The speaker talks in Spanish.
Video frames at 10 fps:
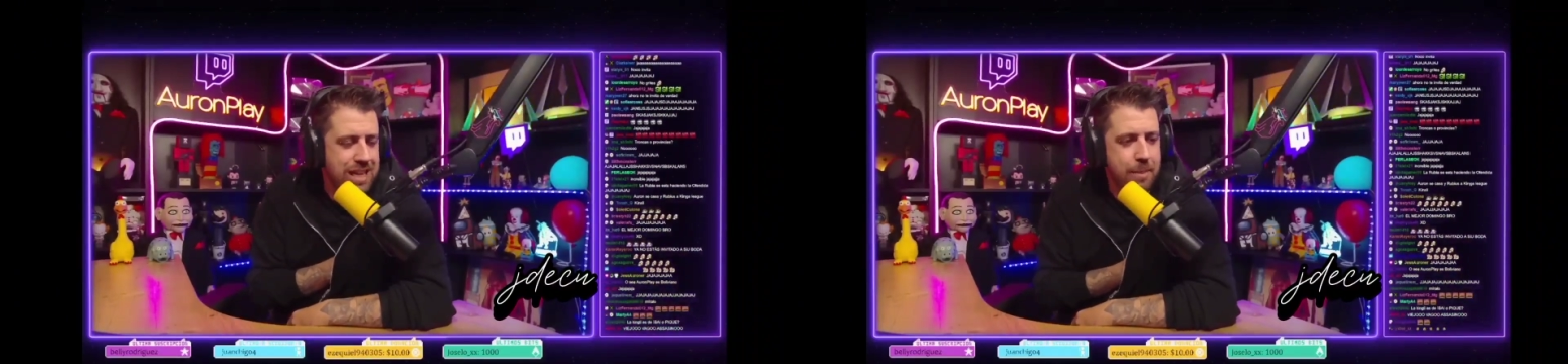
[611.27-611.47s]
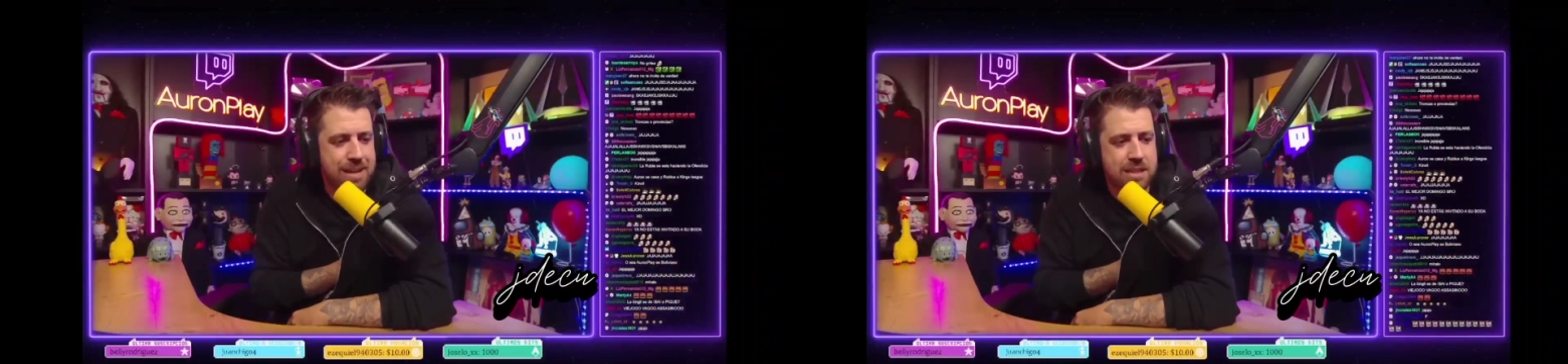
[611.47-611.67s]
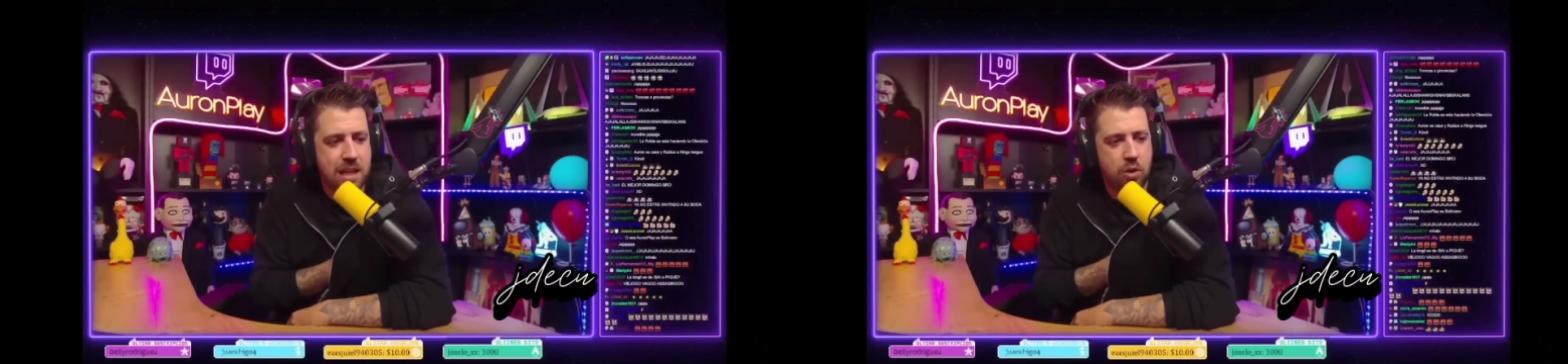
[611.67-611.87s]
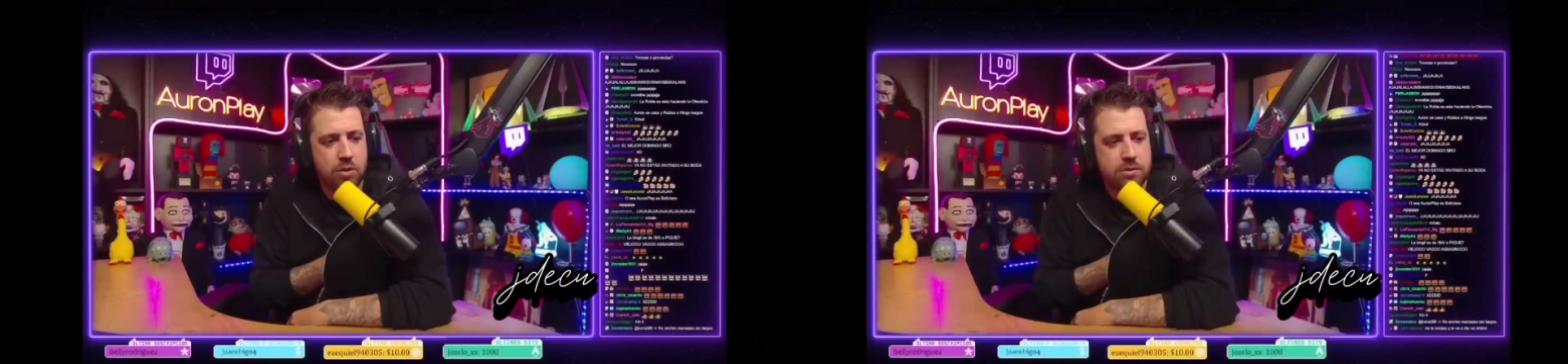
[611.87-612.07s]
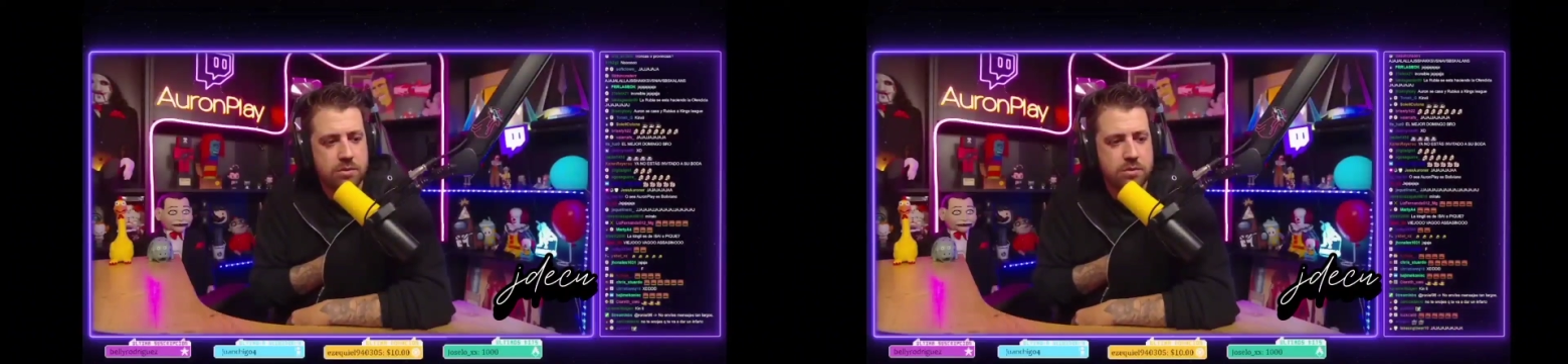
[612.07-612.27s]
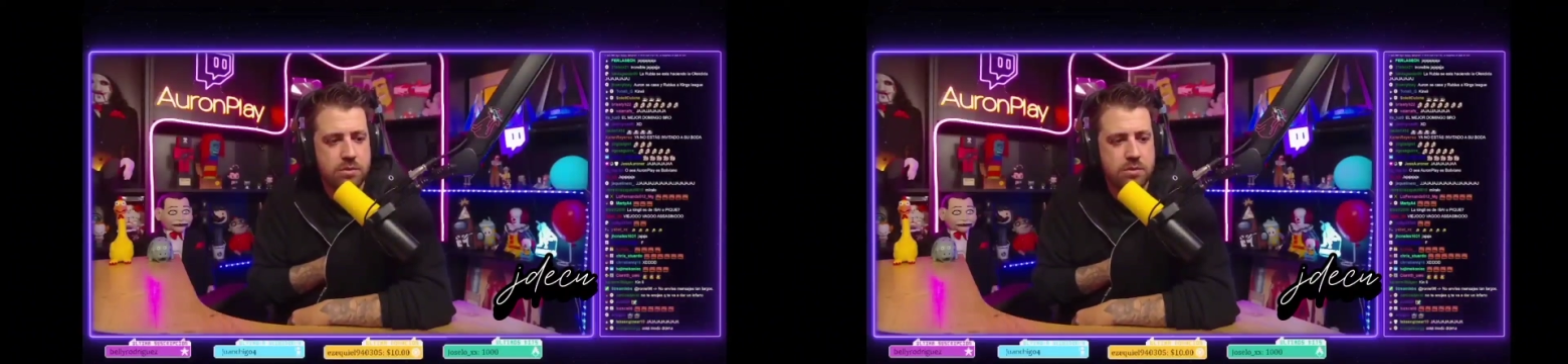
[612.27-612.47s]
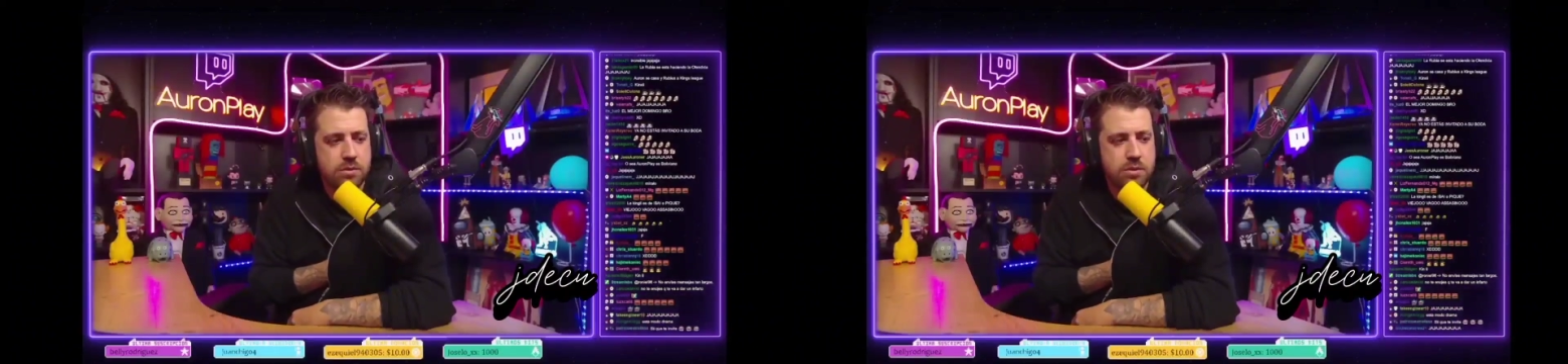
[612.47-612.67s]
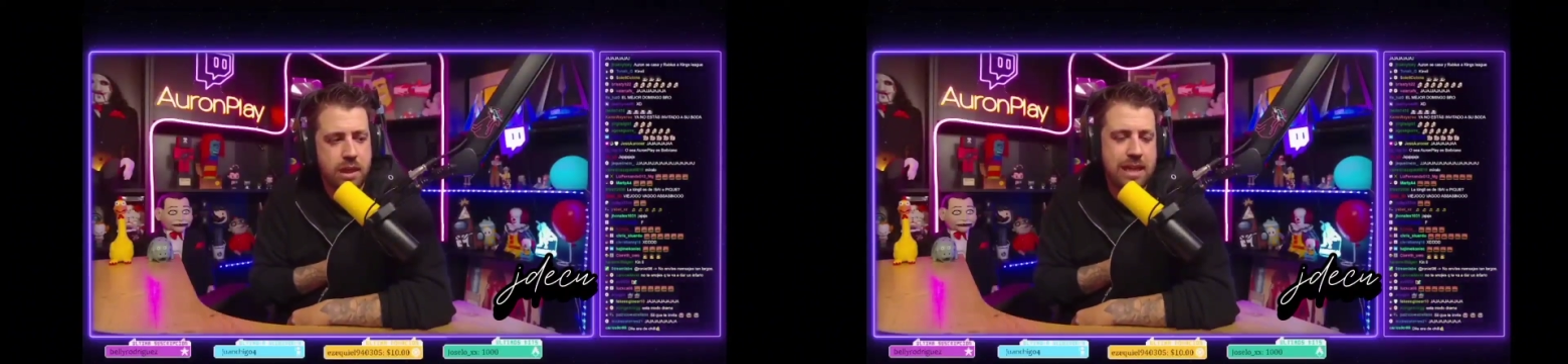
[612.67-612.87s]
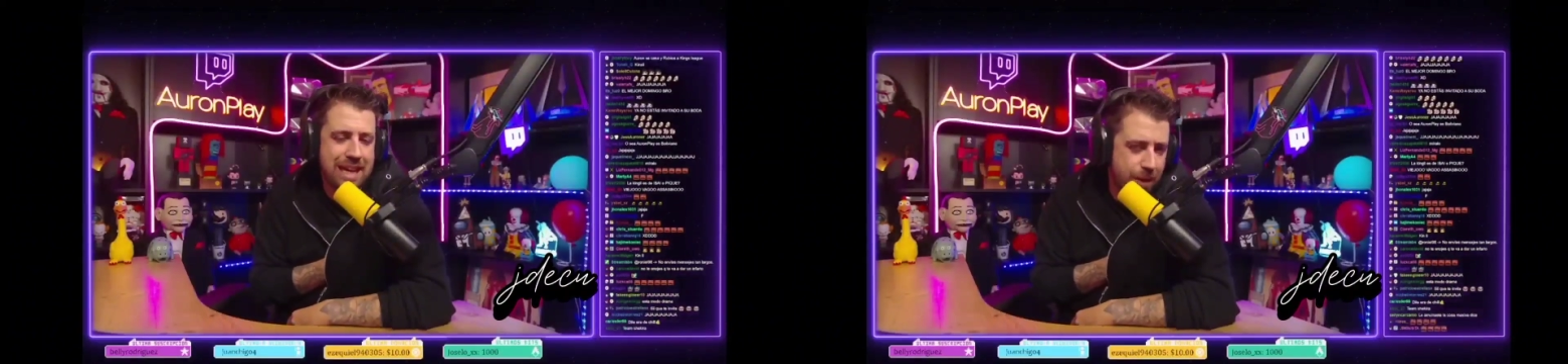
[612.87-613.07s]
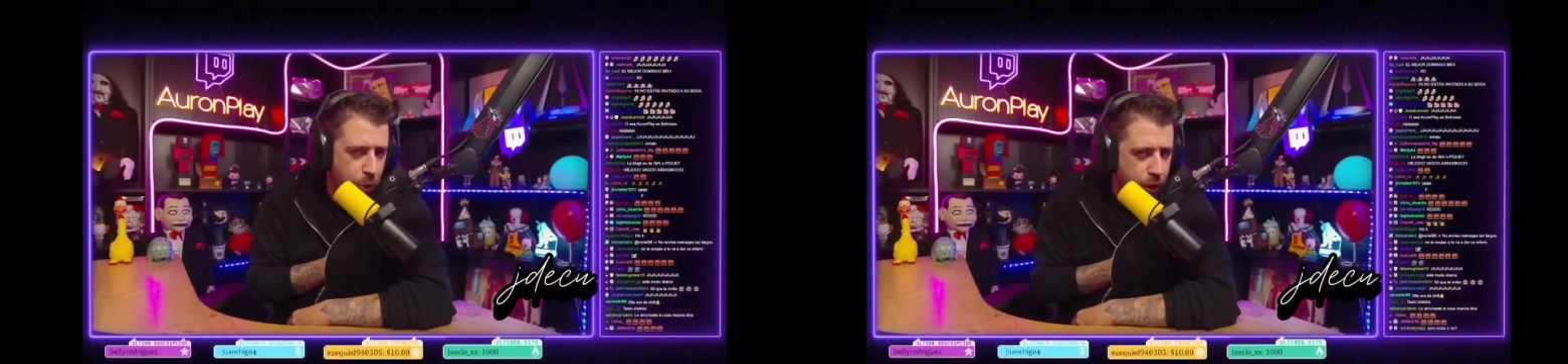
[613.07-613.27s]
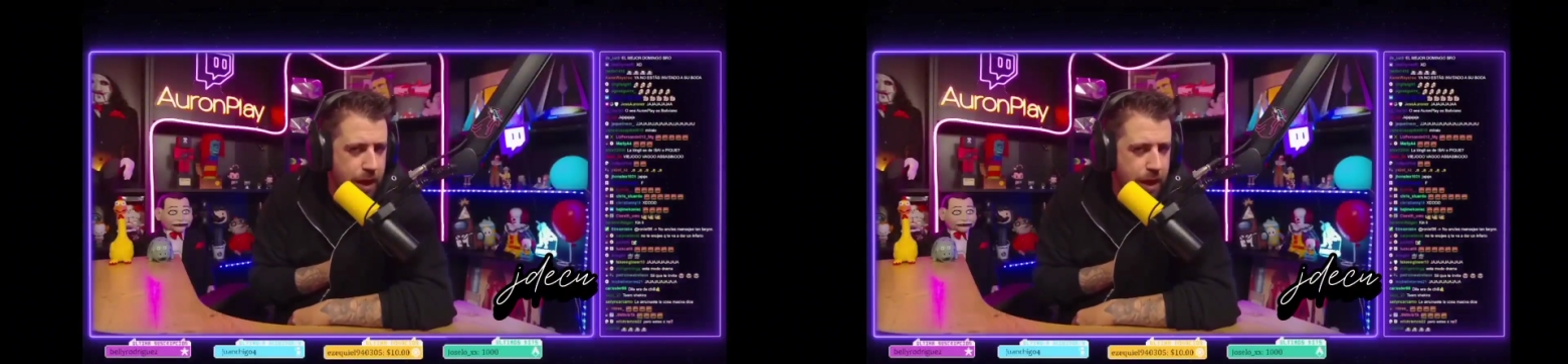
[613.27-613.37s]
pensado ir a la boda